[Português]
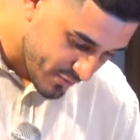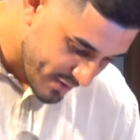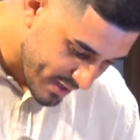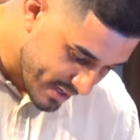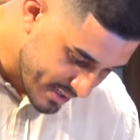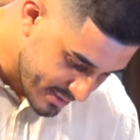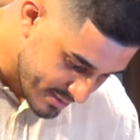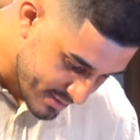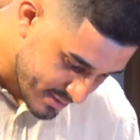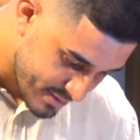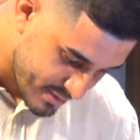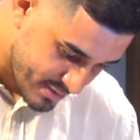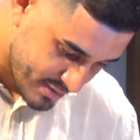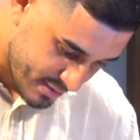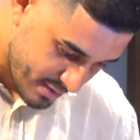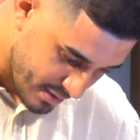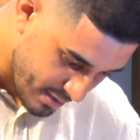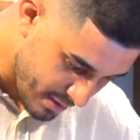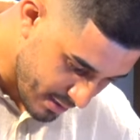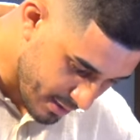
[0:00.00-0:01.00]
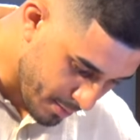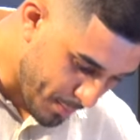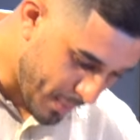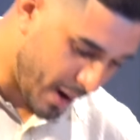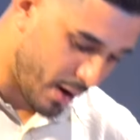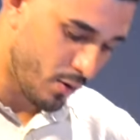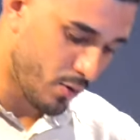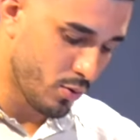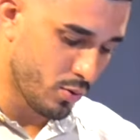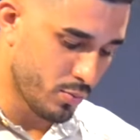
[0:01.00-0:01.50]
vezes e
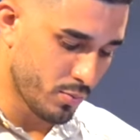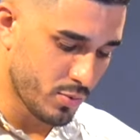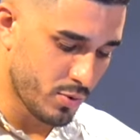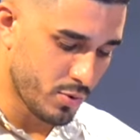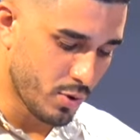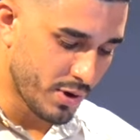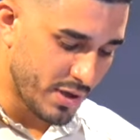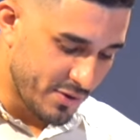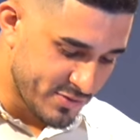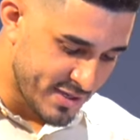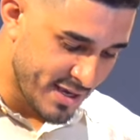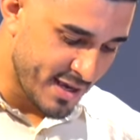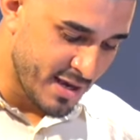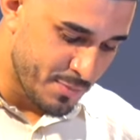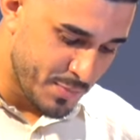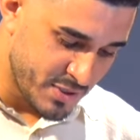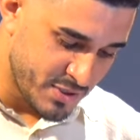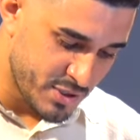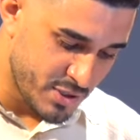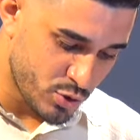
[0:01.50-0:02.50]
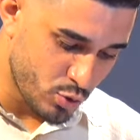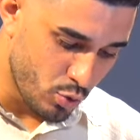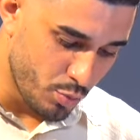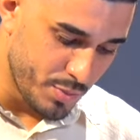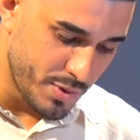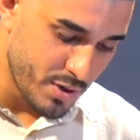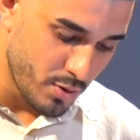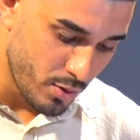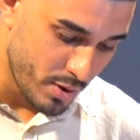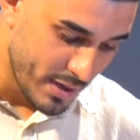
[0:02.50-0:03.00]
parou. Eu queria que você repetisse
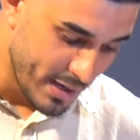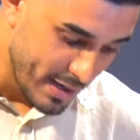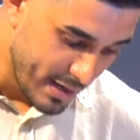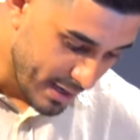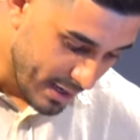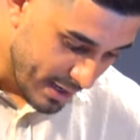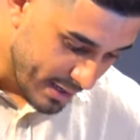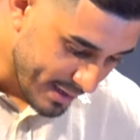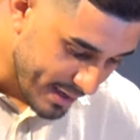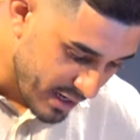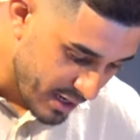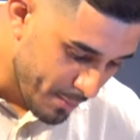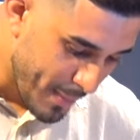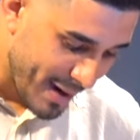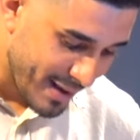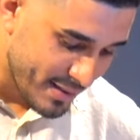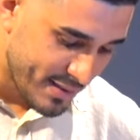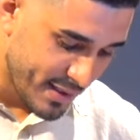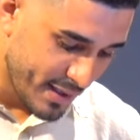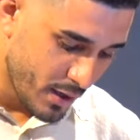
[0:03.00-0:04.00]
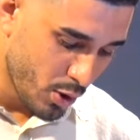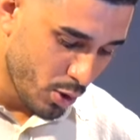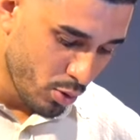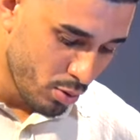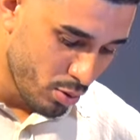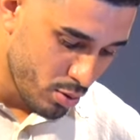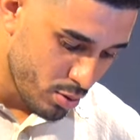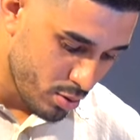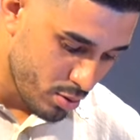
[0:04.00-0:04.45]
comigo. E ele bateu